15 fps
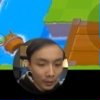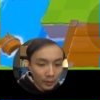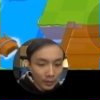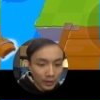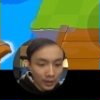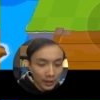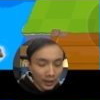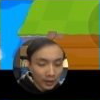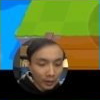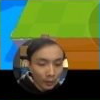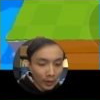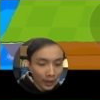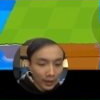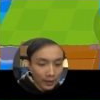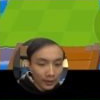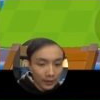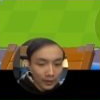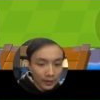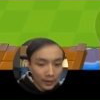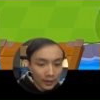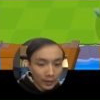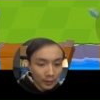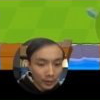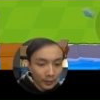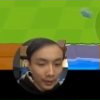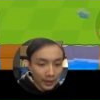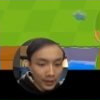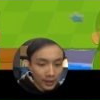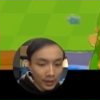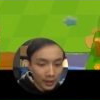哦，这里很多哎，我们都没
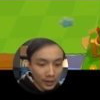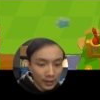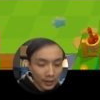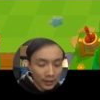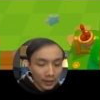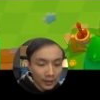人吃。